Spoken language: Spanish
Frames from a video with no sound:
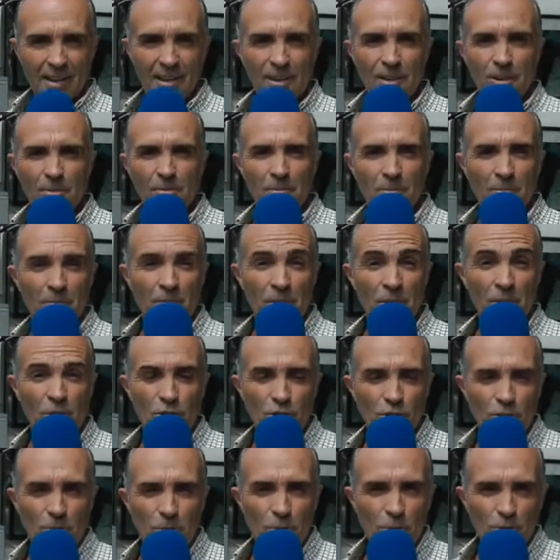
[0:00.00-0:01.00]
No
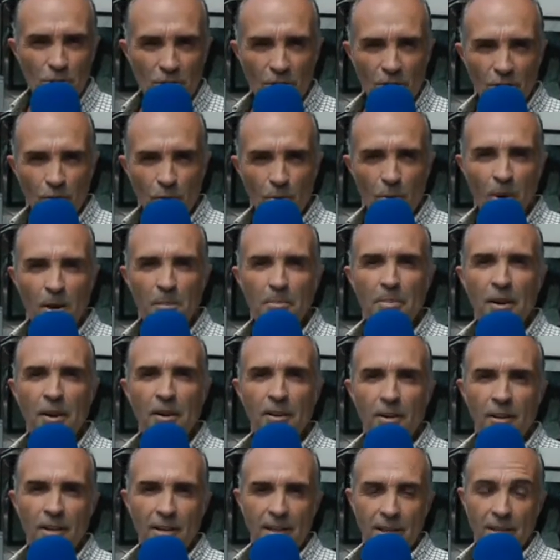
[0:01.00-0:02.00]
soy mucho de fútbol,
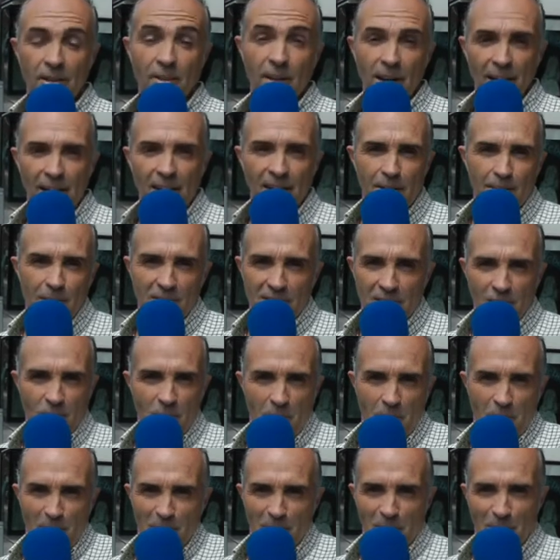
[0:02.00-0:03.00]
pero quiero que gane
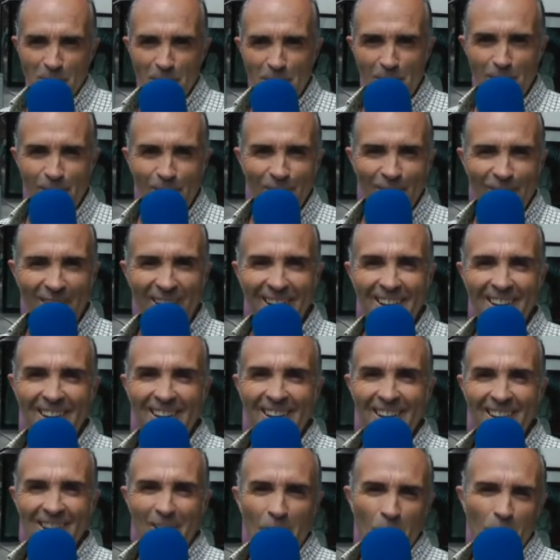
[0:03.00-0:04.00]
Villanueva, mi pueblo.
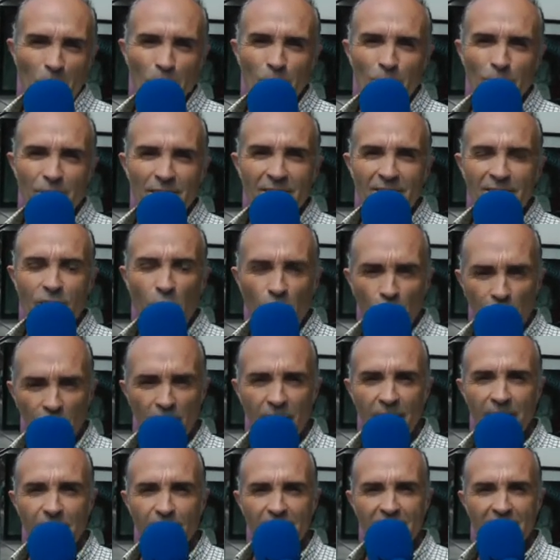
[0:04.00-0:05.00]
Un
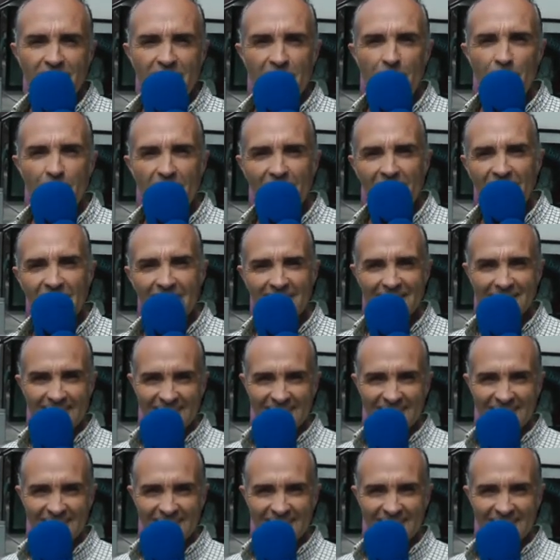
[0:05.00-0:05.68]
2-0 estaría bien.